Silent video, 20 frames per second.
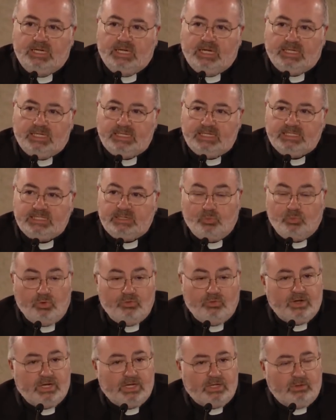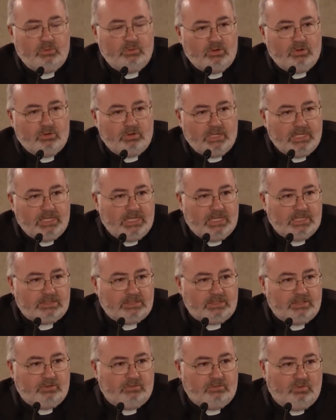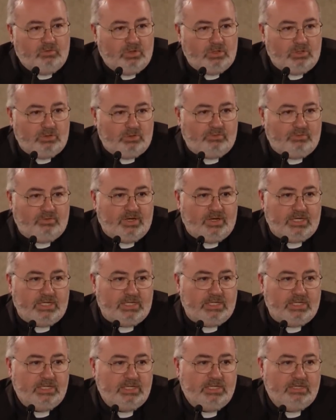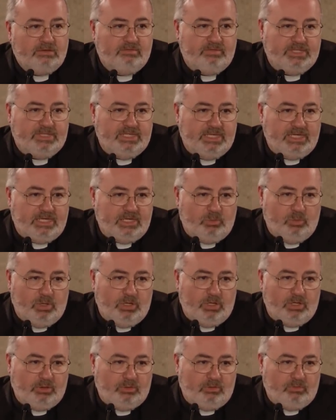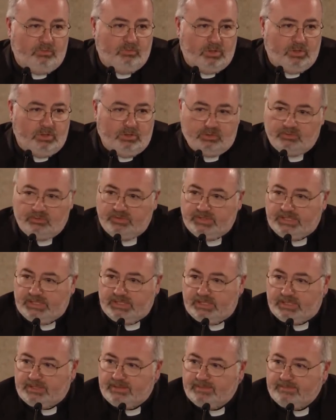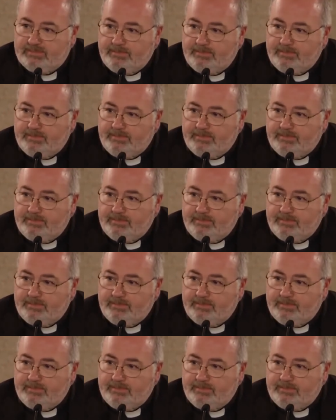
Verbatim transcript: La Chiesa può fare quello che gli altri non vogliono fare, vedere quello che non vogliono vedere.